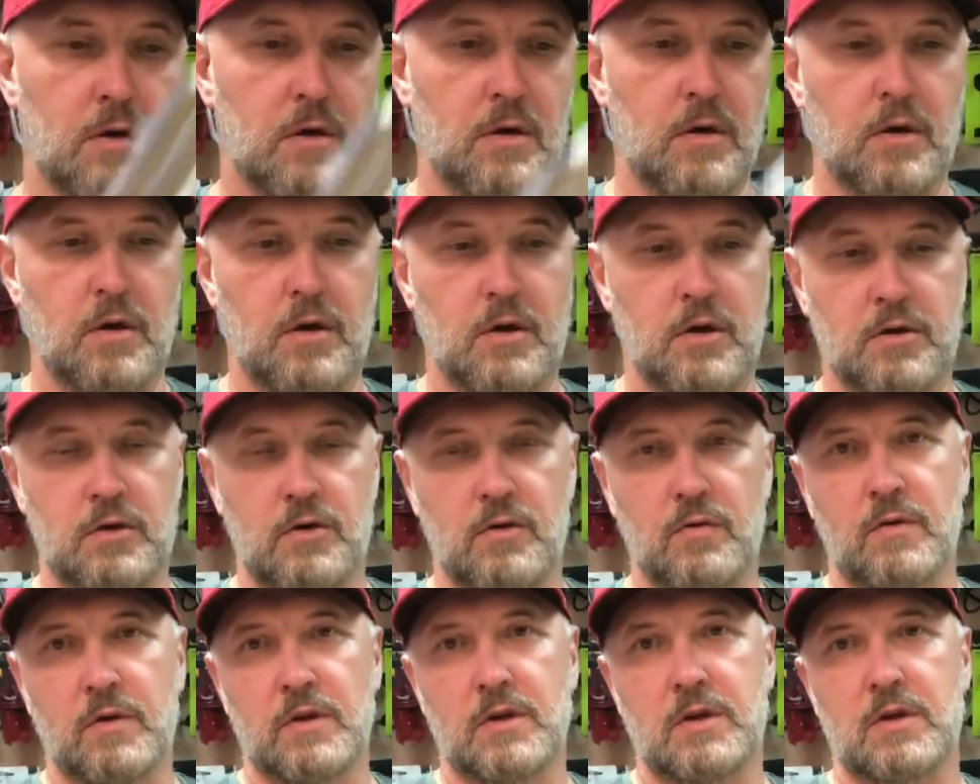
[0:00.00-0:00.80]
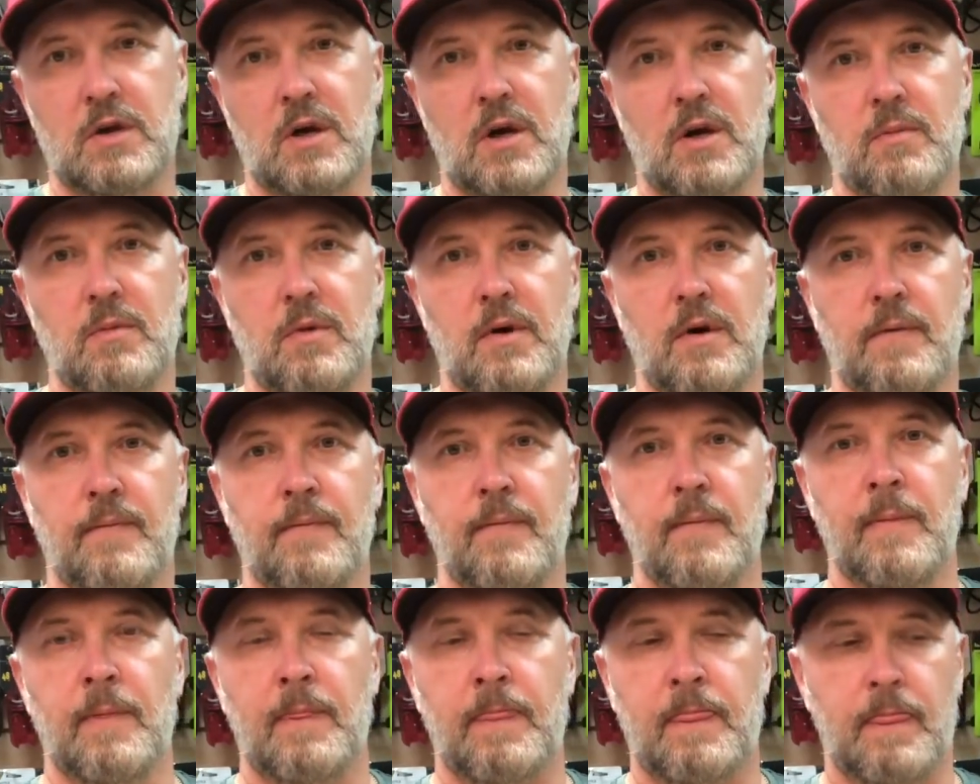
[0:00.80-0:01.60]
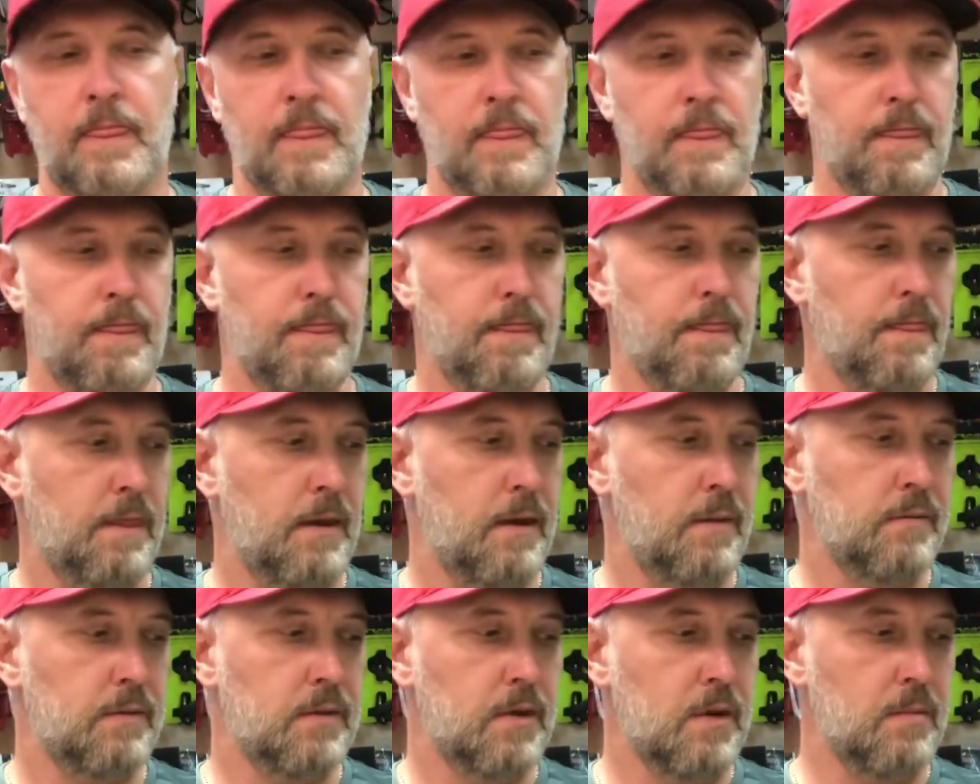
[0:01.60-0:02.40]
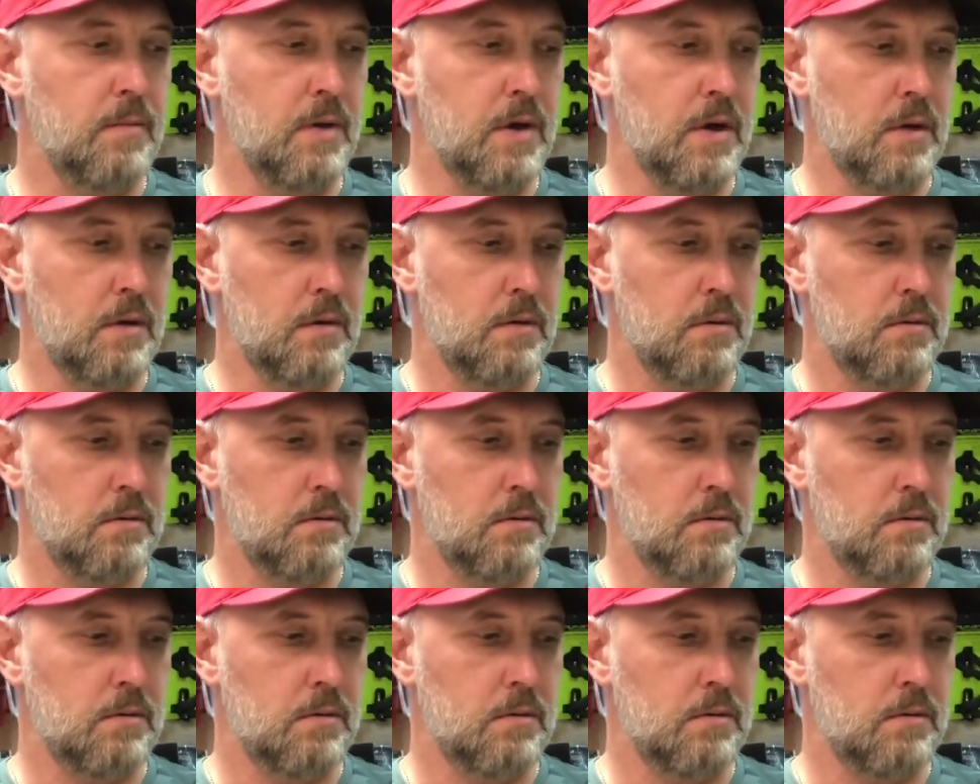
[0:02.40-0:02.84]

Если у вас рама МТБ,